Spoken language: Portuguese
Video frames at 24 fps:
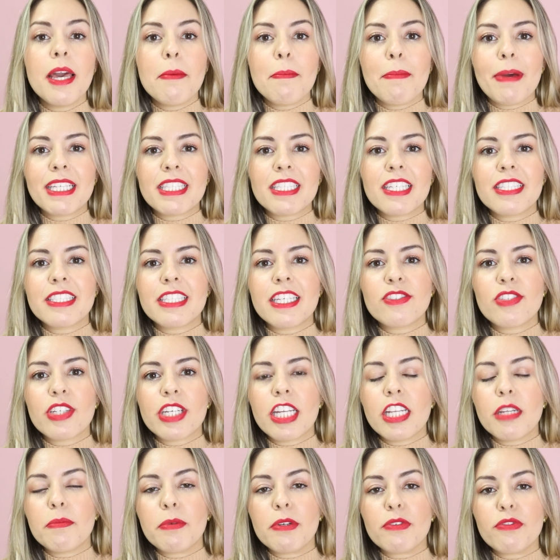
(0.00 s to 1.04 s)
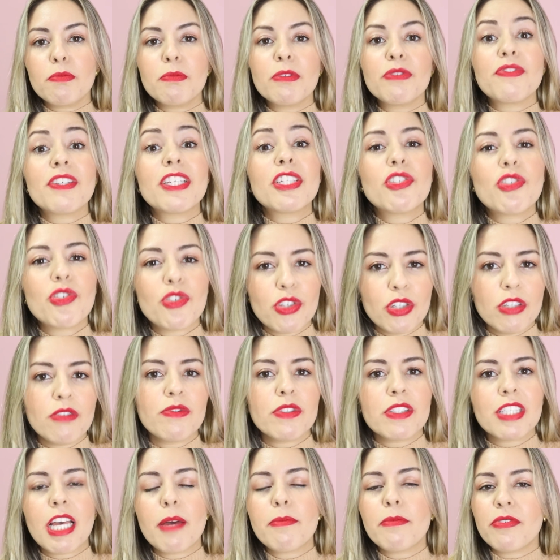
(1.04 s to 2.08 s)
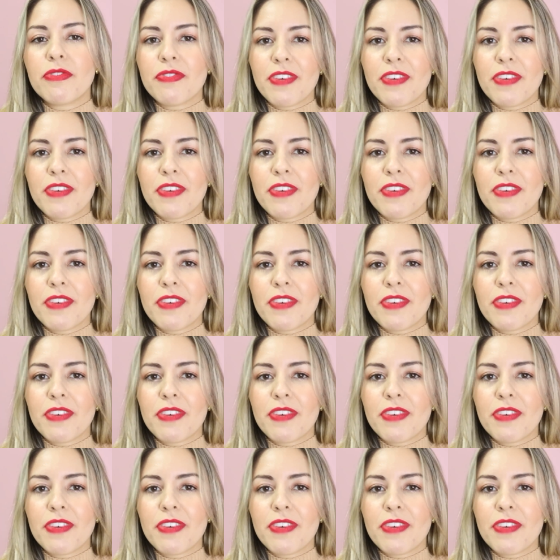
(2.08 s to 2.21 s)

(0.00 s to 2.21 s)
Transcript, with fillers: mas que seja aquele perfume festivo, sabe?